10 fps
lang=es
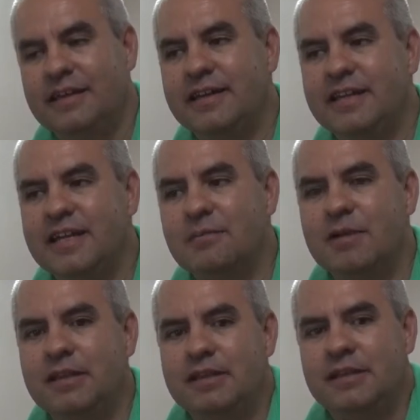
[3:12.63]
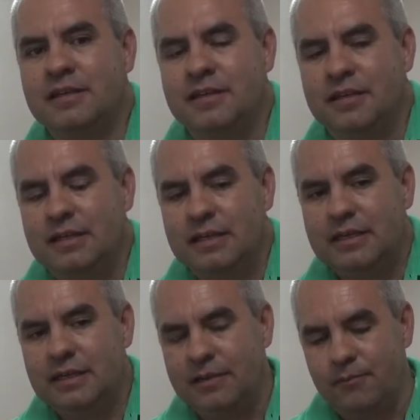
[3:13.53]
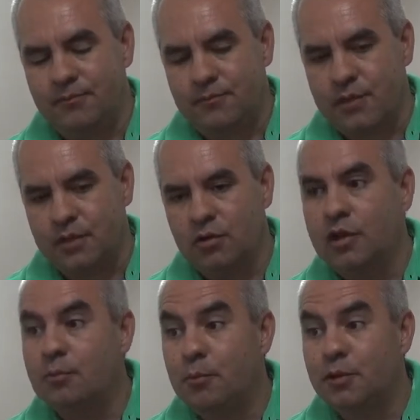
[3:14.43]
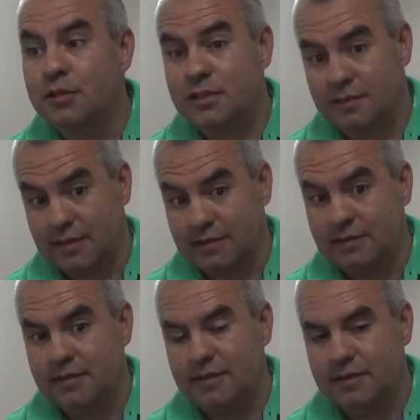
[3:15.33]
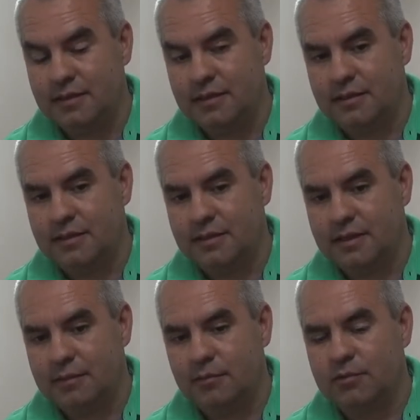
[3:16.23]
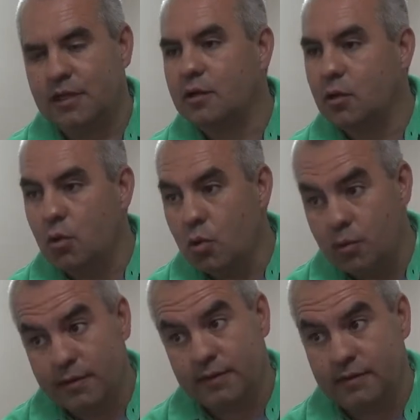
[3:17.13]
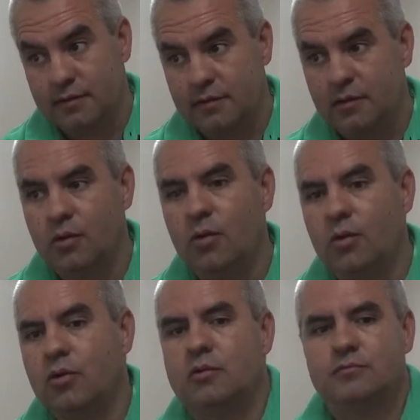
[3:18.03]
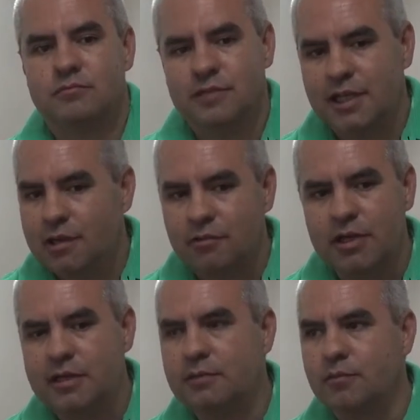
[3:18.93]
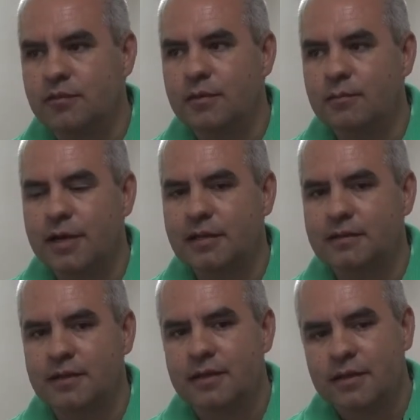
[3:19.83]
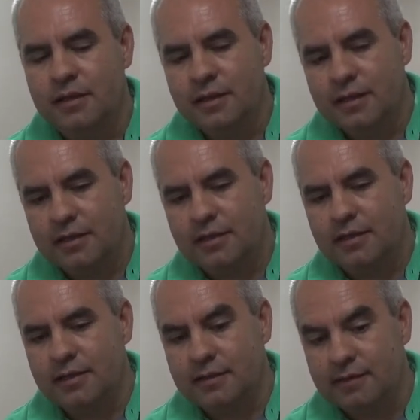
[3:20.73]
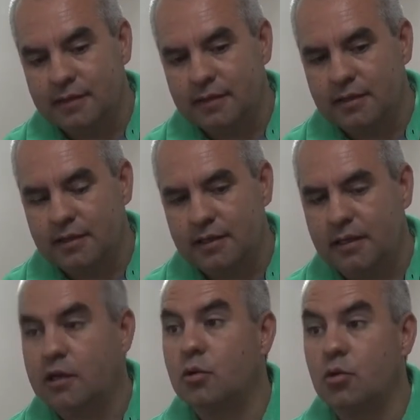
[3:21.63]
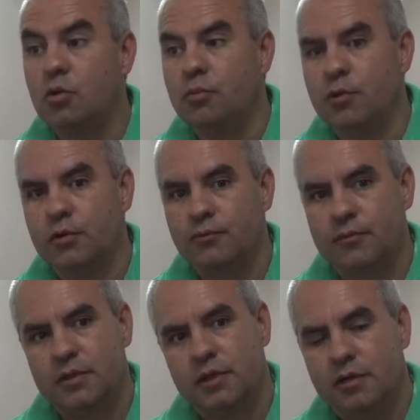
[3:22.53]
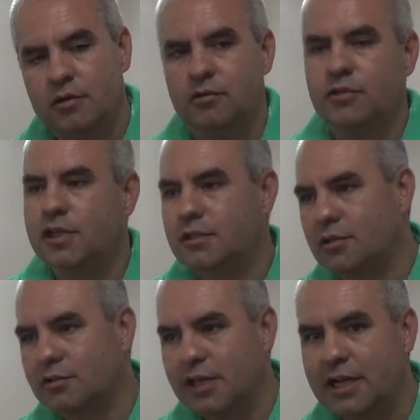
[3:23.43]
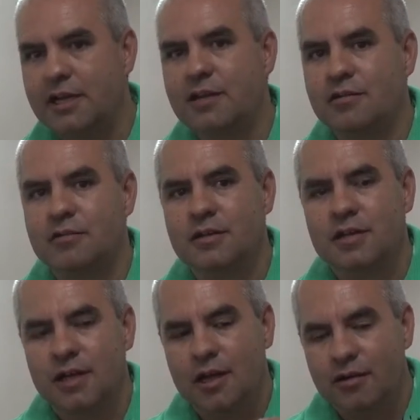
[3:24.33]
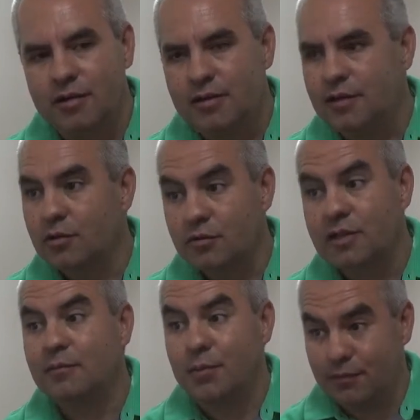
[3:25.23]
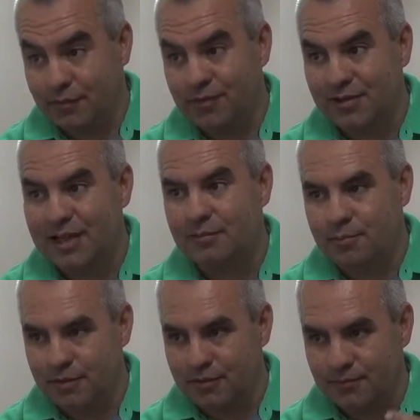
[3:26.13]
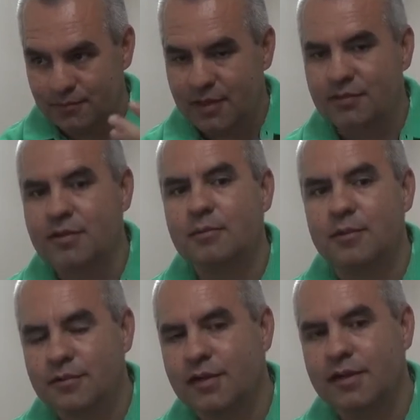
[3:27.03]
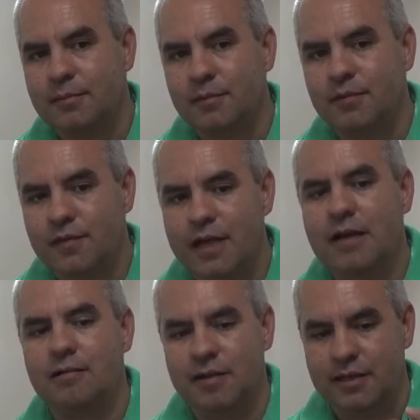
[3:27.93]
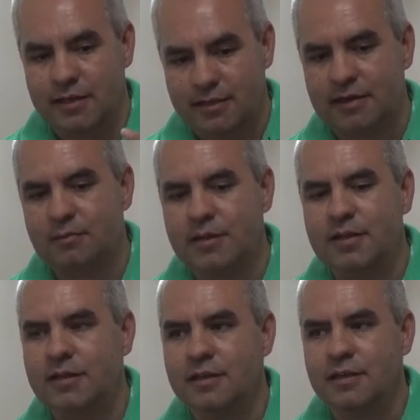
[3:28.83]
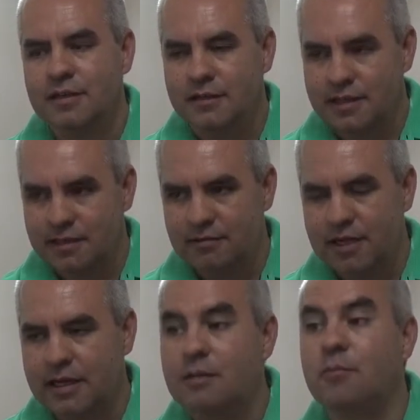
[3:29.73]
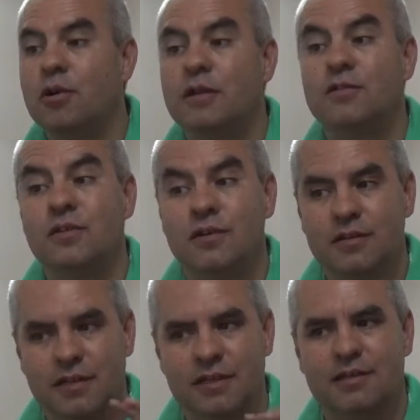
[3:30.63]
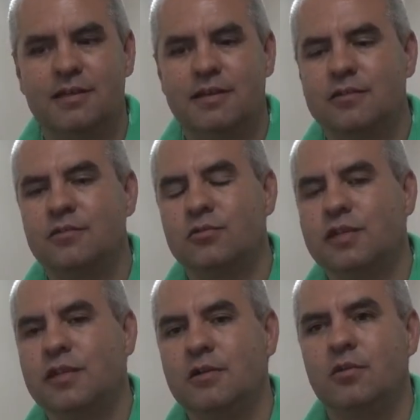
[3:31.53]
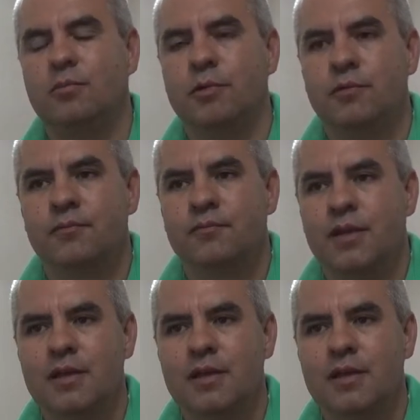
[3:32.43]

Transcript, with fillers: Generalmente em, los deportes así, digamos, en clubes o en escuelitas municipales, que tienen a ser eh, en grupo y con un director técnico, aunque no sea profesional, pero que sea una persona responsable y que realmente tenga una gran vocación de, conducir el grupo,